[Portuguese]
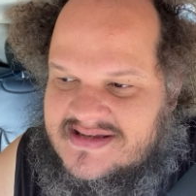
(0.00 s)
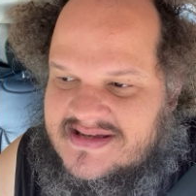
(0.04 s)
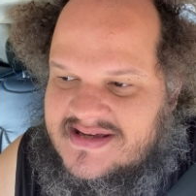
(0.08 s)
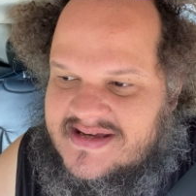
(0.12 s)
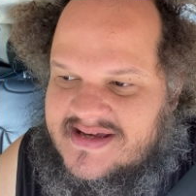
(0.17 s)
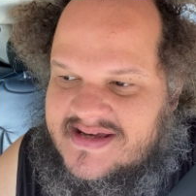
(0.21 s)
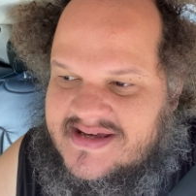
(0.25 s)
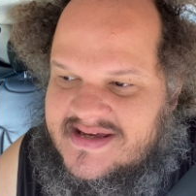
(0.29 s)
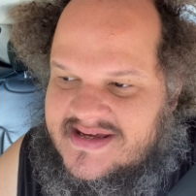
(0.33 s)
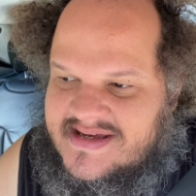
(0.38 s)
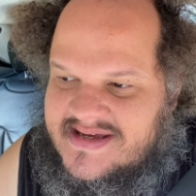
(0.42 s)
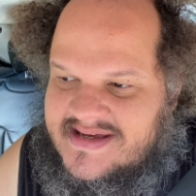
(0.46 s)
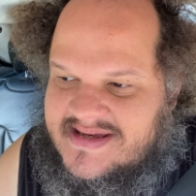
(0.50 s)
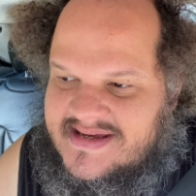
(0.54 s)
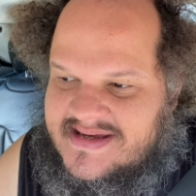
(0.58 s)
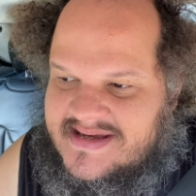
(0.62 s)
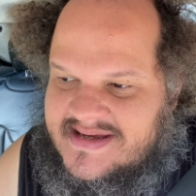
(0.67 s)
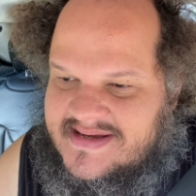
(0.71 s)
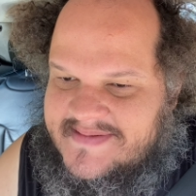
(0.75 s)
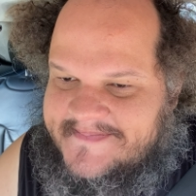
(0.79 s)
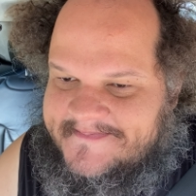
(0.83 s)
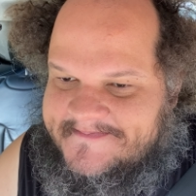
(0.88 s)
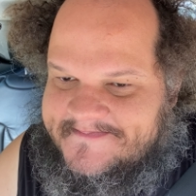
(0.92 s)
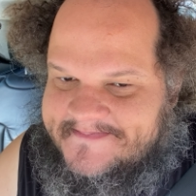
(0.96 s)

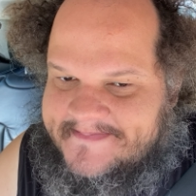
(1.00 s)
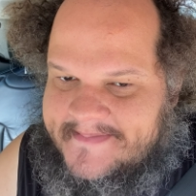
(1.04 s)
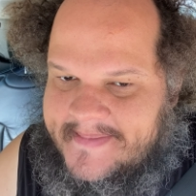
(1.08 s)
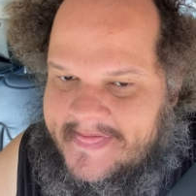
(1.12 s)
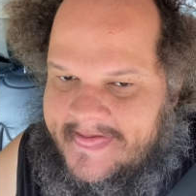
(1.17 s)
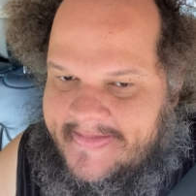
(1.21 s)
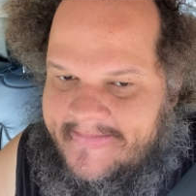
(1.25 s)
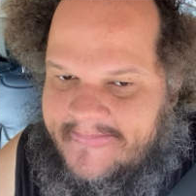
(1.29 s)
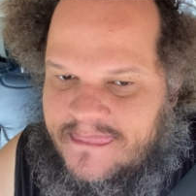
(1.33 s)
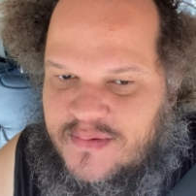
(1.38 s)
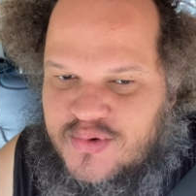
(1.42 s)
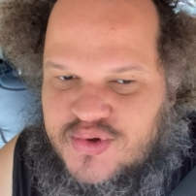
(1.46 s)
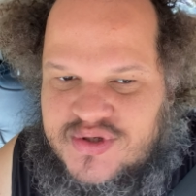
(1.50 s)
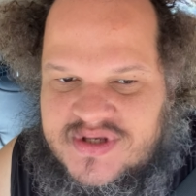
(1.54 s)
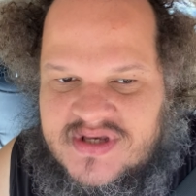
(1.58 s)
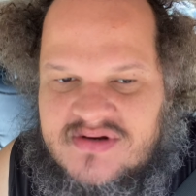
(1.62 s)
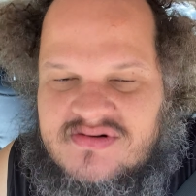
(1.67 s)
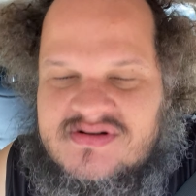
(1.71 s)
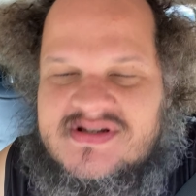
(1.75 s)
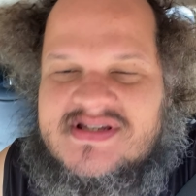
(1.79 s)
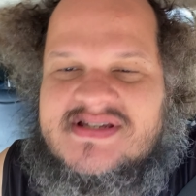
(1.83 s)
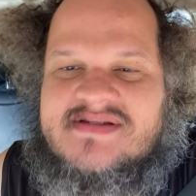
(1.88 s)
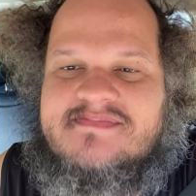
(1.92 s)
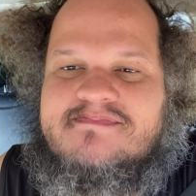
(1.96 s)
é, no
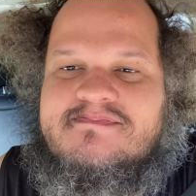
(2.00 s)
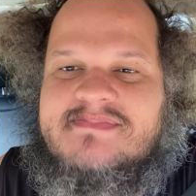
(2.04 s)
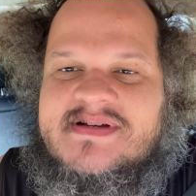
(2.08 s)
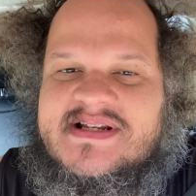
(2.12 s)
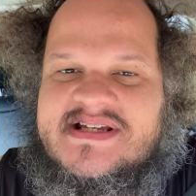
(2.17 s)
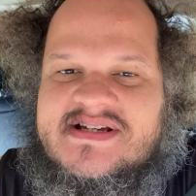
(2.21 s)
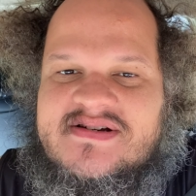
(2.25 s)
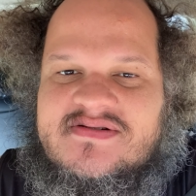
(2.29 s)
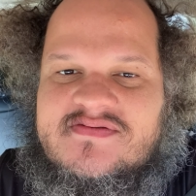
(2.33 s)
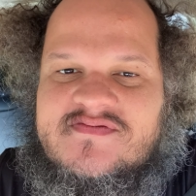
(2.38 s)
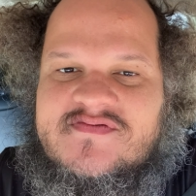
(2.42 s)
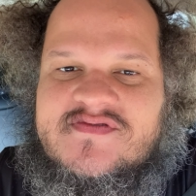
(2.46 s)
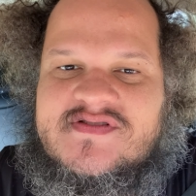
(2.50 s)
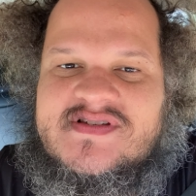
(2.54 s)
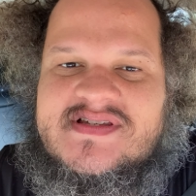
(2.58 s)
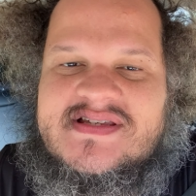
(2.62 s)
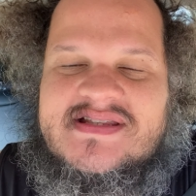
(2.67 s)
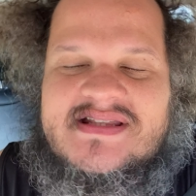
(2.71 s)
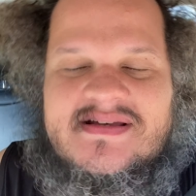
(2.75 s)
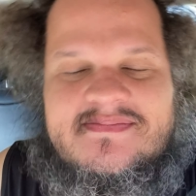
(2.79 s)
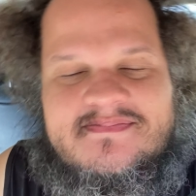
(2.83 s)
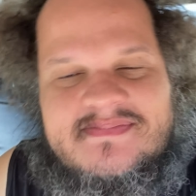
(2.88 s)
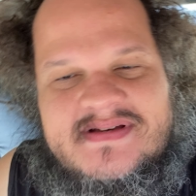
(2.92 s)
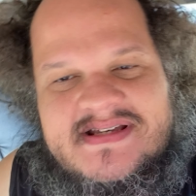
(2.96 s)
seu desemprego, você
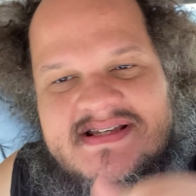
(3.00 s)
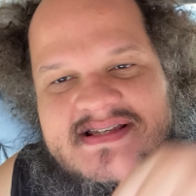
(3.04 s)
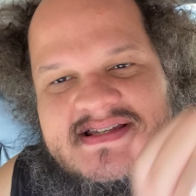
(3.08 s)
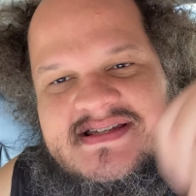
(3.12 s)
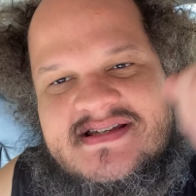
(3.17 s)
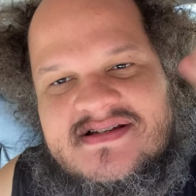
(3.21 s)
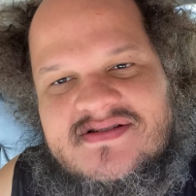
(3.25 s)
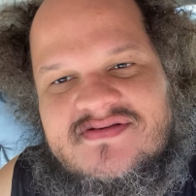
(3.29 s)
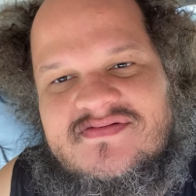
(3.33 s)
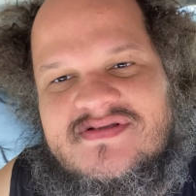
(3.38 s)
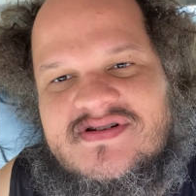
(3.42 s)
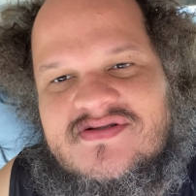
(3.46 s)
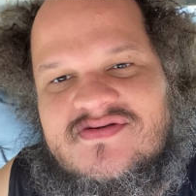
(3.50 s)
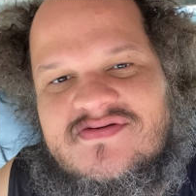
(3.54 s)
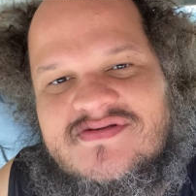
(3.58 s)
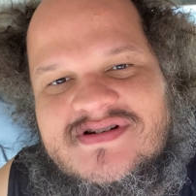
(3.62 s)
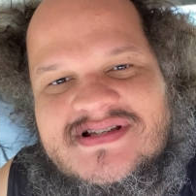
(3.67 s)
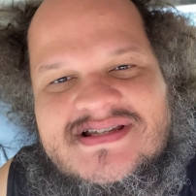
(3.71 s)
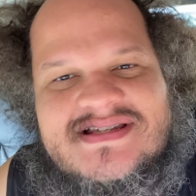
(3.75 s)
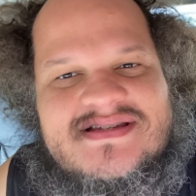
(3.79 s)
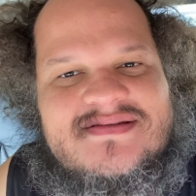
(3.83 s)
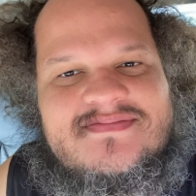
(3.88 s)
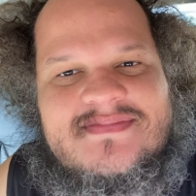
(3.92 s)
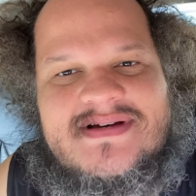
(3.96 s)
está pensando em
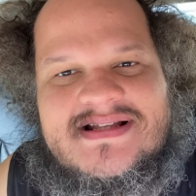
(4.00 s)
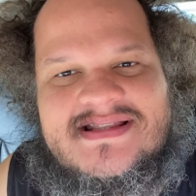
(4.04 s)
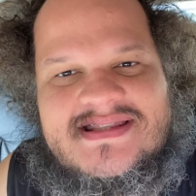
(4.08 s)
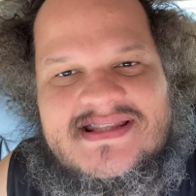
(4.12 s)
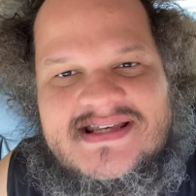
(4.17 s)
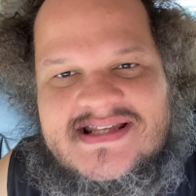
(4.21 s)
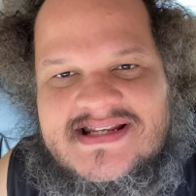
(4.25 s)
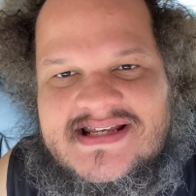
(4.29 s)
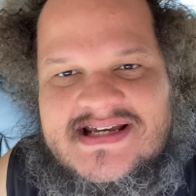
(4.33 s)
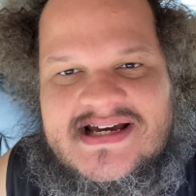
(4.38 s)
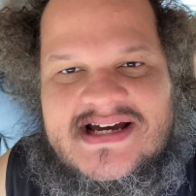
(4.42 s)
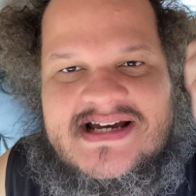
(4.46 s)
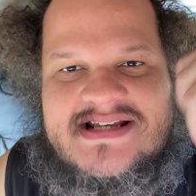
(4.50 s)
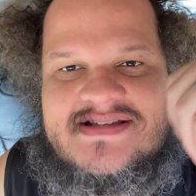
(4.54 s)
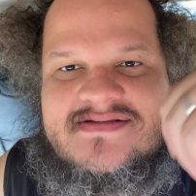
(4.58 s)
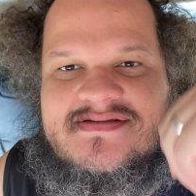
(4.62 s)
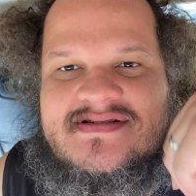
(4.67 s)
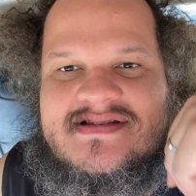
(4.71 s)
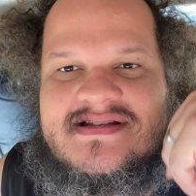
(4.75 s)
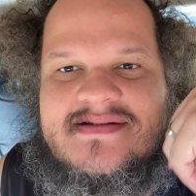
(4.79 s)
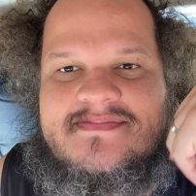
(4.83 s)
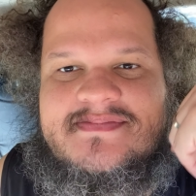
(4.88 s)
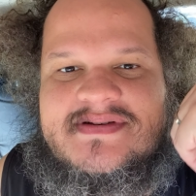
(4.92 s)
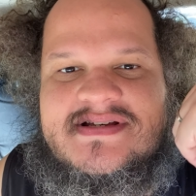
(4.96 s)
coisas materiais, você
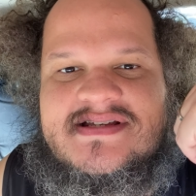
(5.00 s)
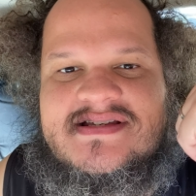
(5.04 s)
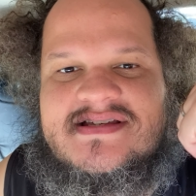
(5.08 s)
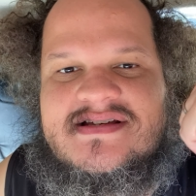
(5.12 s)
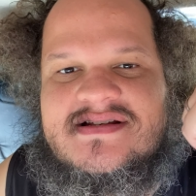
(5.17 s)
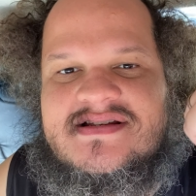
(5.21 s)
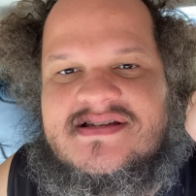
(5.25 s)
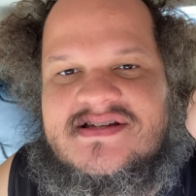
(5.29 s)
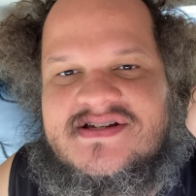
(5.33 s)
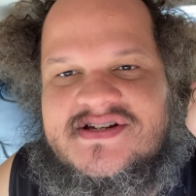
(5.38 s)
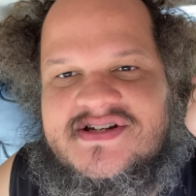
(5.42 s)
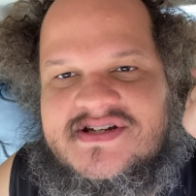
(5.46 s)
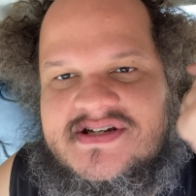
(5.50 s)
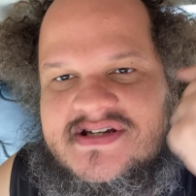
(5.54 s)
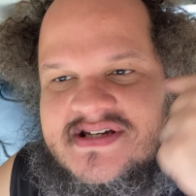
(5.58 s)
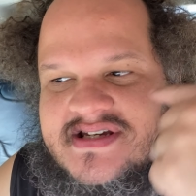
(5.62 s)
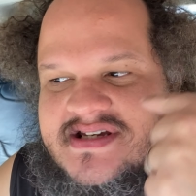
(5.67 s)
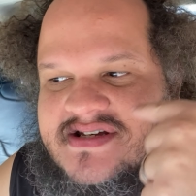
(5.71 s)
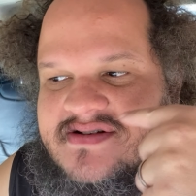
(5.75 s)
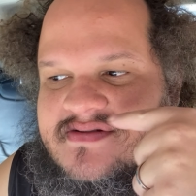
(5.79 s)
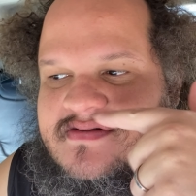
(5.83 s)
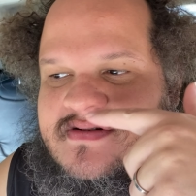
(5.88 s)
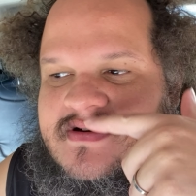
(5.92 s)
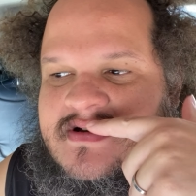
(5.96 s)
está pensando em
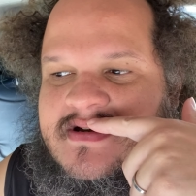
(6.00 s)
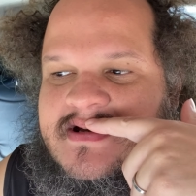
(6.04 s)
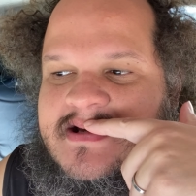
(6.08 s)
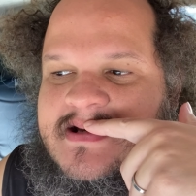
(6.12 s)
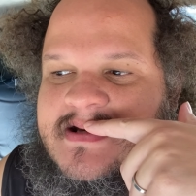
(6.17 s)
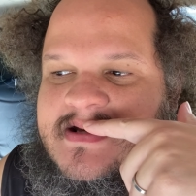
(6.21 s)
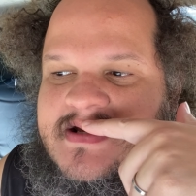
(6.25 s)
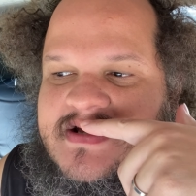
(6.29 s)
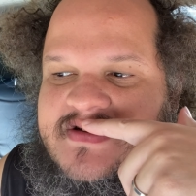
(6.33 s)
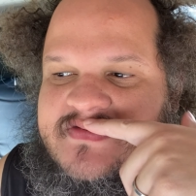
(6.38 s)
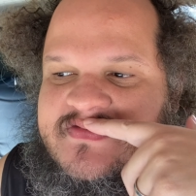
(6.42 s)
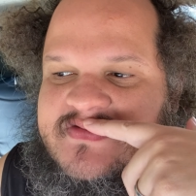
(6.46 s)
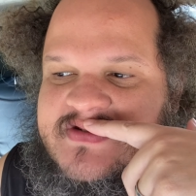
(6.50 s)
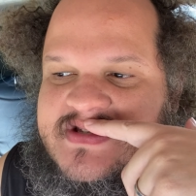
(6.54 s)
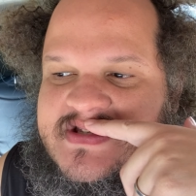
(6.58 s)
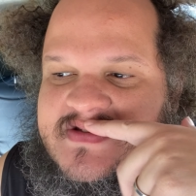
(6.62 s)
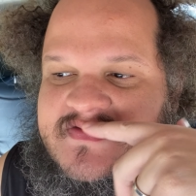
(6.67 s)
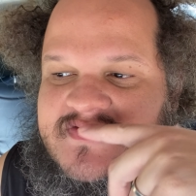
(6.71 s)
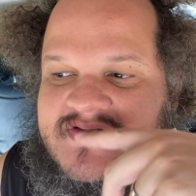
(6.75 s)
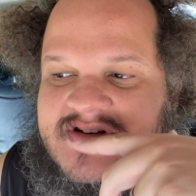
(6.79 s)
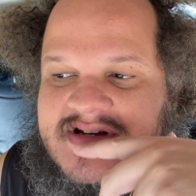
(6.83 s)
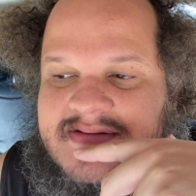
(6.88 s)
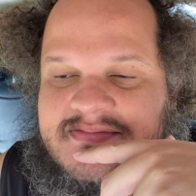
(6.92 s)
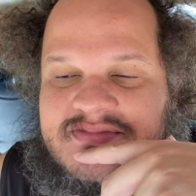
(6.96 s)
dinheiro, e você
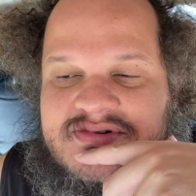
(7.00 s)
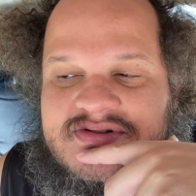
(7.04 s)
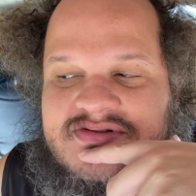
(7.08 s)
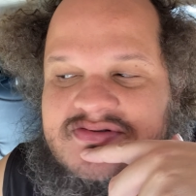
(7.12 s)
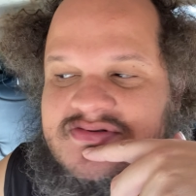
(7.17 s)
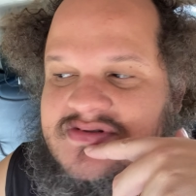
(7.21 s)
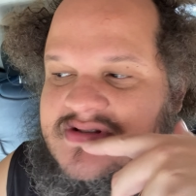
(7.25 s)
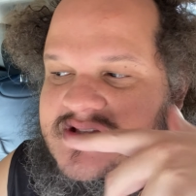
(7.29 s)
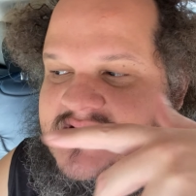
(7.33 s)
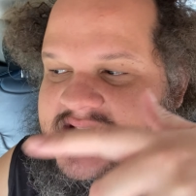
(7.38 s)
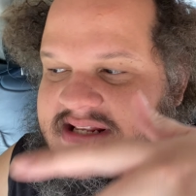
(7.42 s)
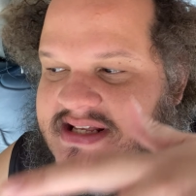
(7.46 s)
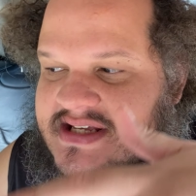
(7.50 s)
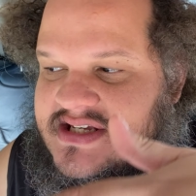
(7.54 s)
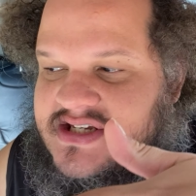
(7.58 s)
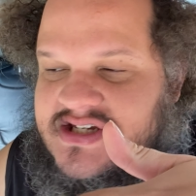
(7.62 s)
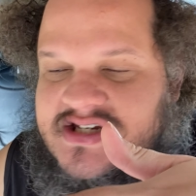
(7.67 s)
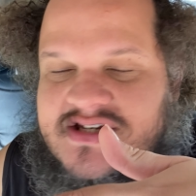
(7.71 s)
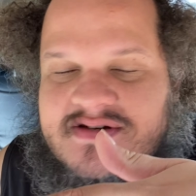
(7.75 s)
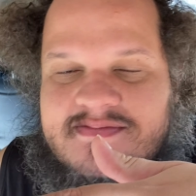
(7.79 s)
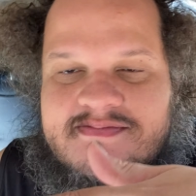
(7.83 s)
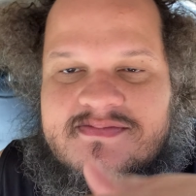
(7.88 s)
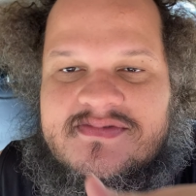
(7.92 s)
fica muito triste.